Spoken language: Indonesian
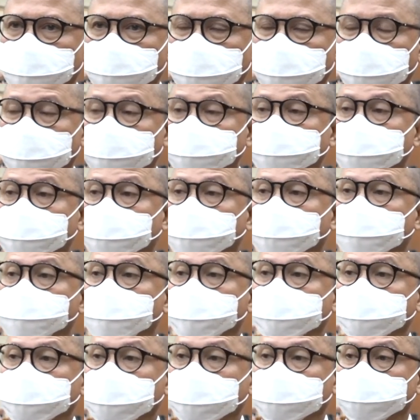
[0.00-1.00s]
menyelesaikan
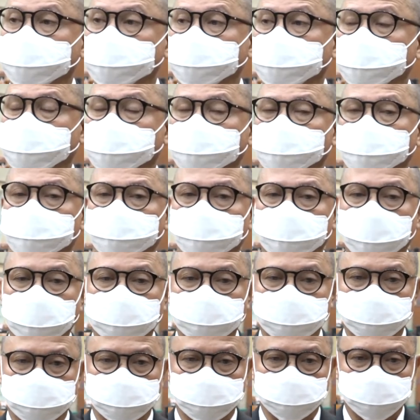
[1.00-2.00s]
masalah secara
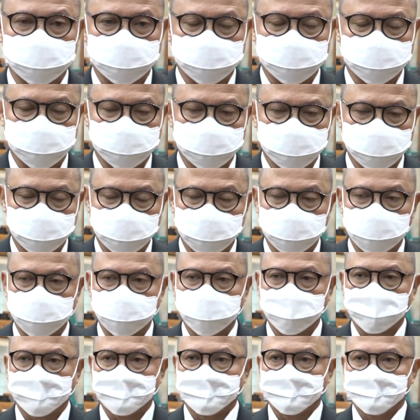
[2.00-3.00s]
tuntas. Ya,
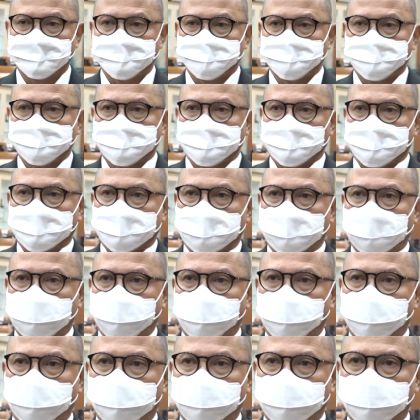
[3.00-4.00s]

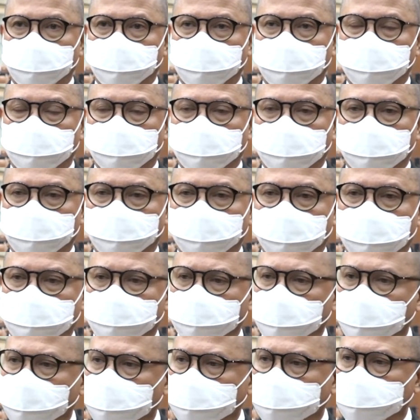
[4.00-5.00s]
Kalau
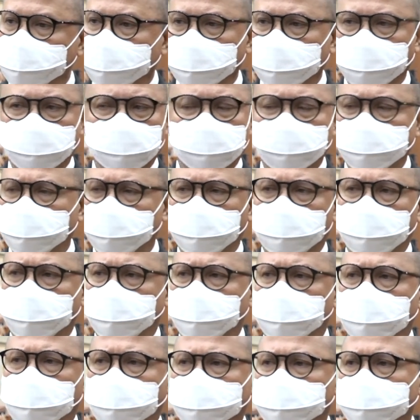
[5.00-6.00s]
PMN saya kira tidak
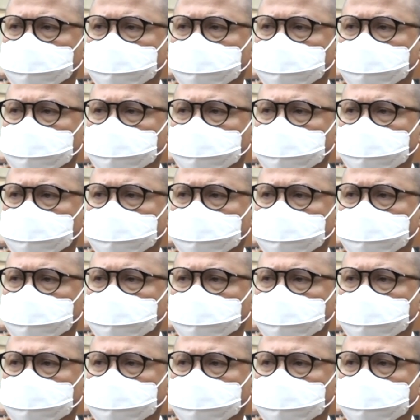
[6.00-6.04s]
ada